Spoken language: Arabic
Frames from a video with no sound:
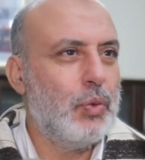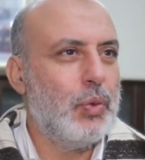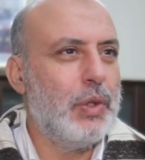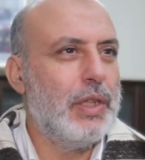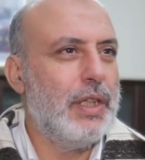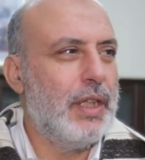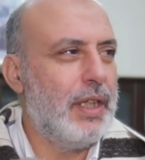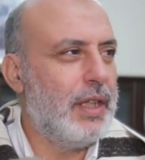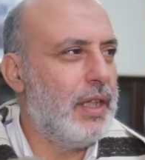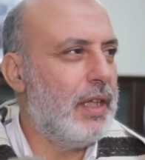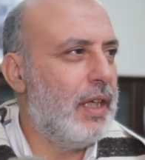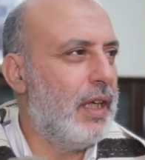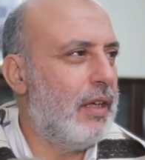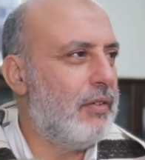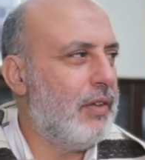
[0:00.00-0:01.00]
واللي
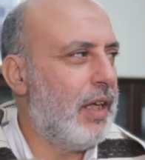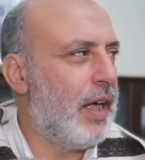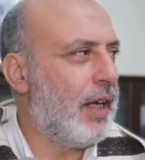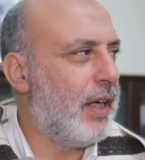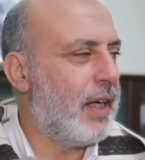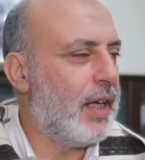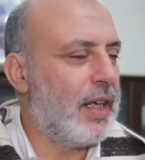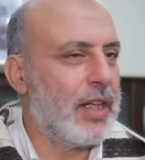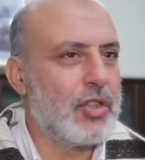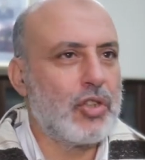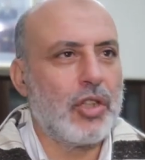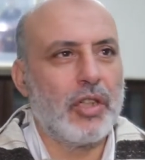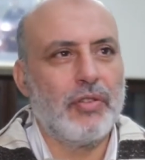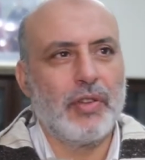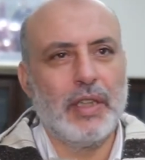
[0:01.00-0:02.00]
هي في الحقيقه
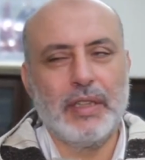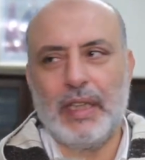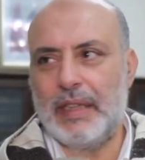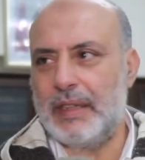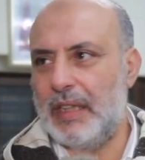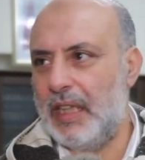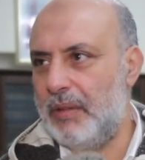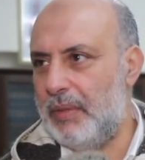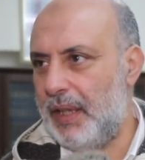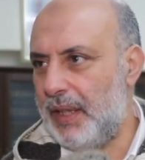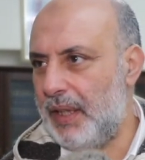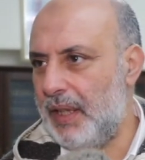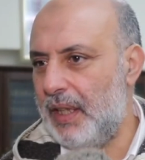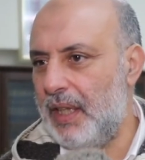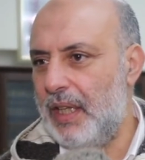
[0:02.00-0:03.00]
كتشرف قطاع الصيد
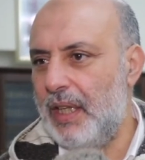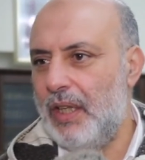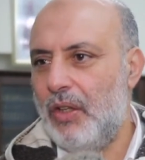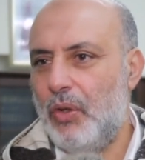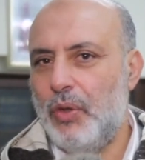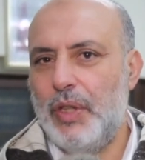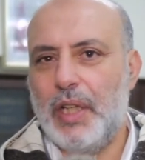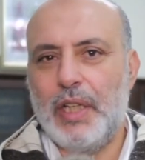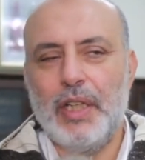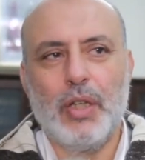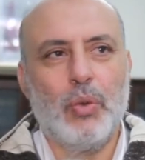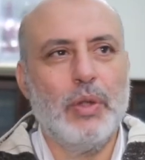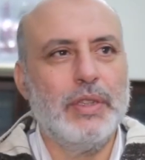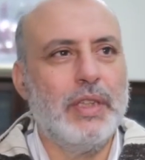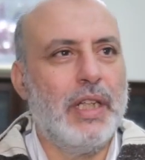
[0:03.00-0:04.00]
البحري هناك
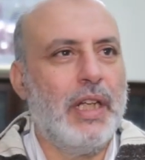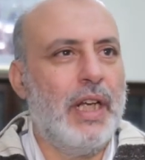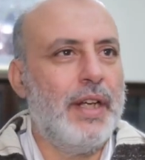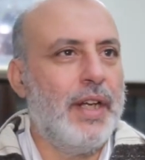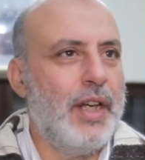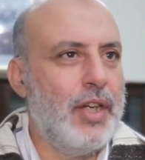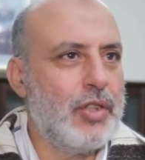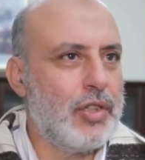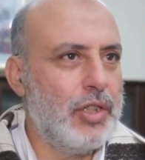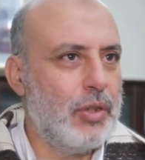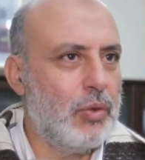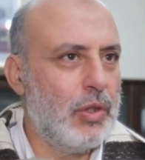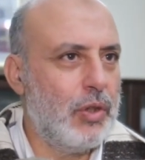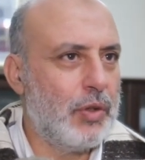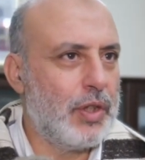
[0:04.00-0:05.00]
الاخوان ديال العرائش اللي
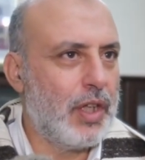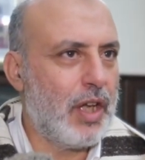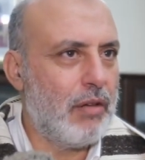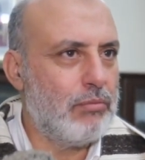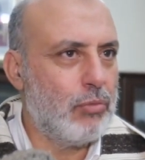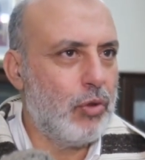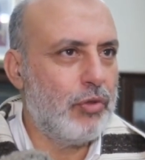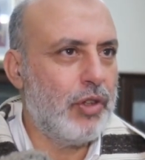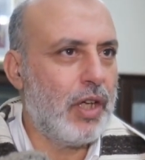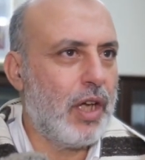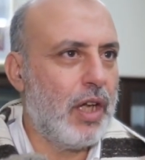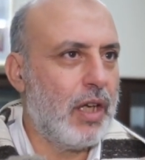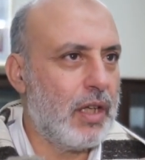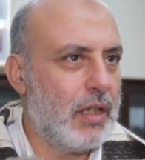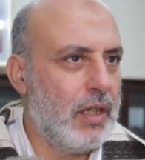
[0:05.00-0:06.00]
ولاو كيخمموا في
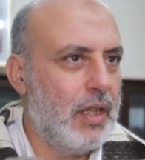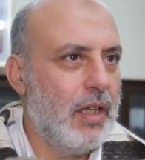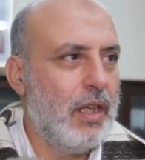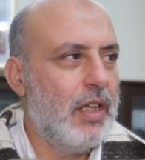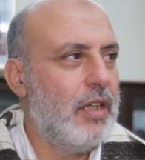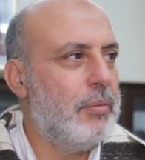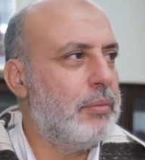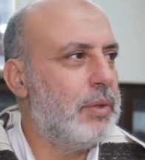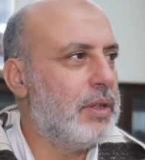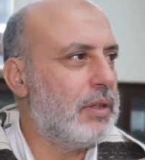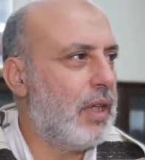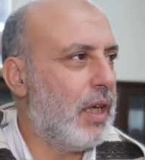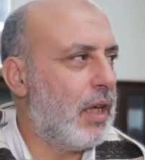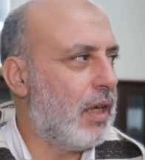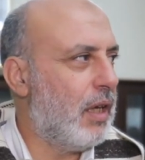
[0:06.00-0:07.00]
خلق
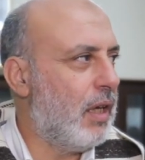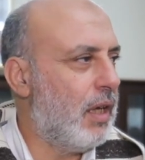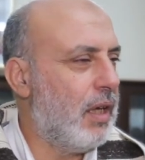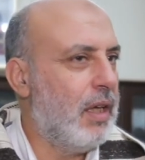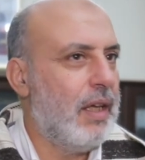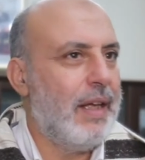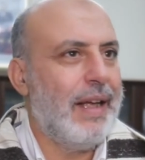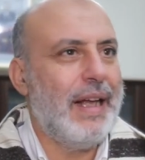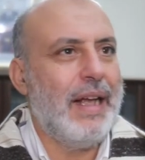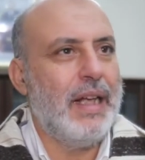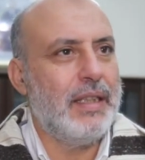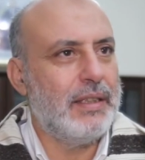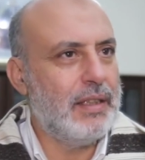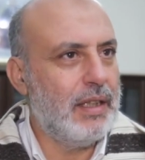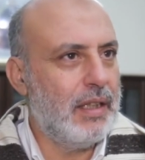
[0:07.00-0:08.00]
منطقه
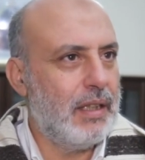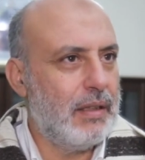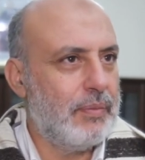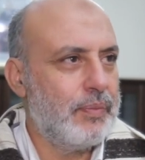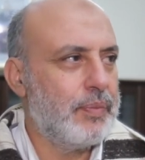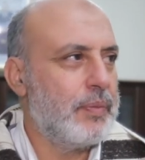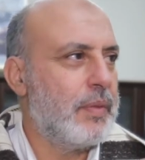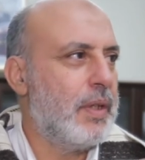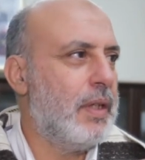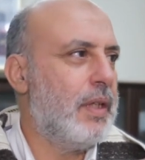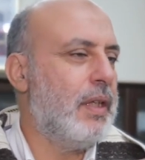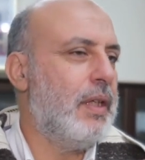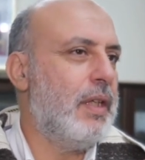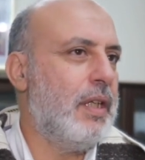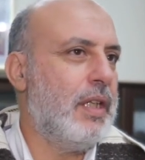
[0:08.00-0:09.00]
عازله
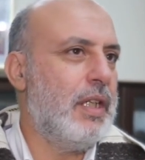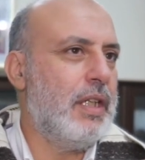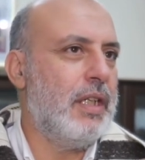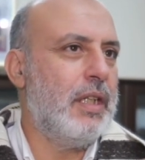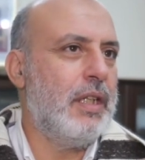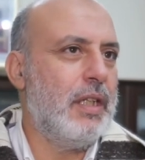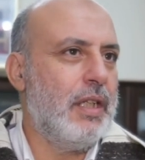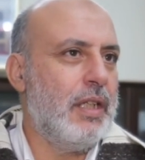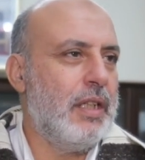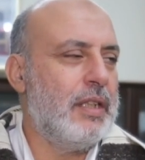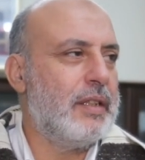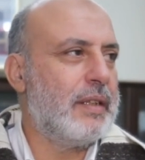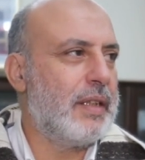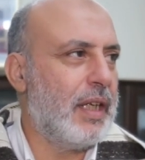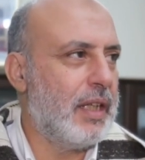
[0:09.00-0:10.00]
آه،
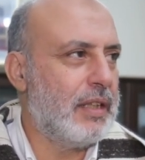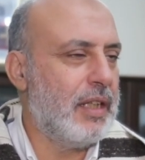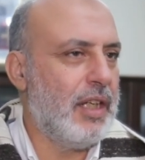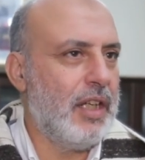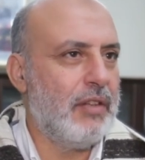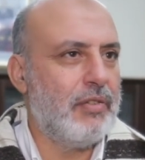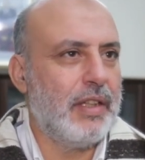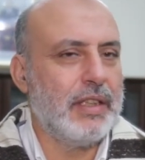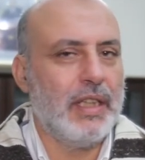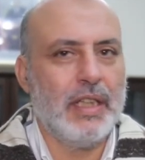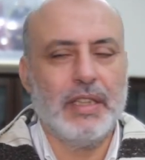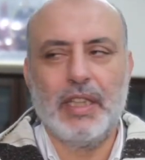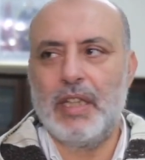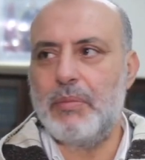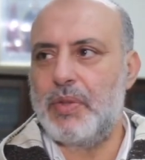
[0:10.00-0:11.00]
للصيد للحفاظ على
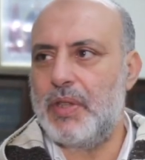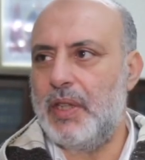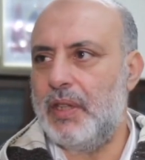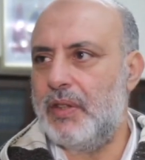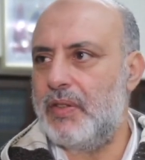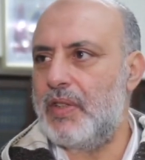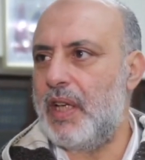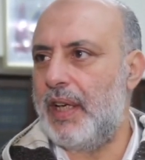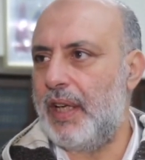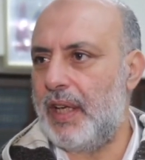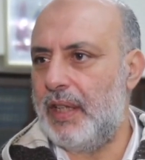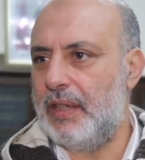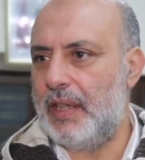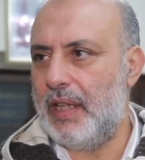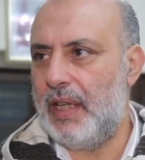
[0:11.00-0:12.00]
ديك المصيد
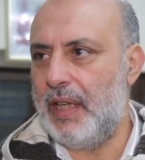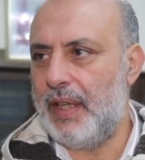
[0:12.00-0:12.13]
التاريخي ديال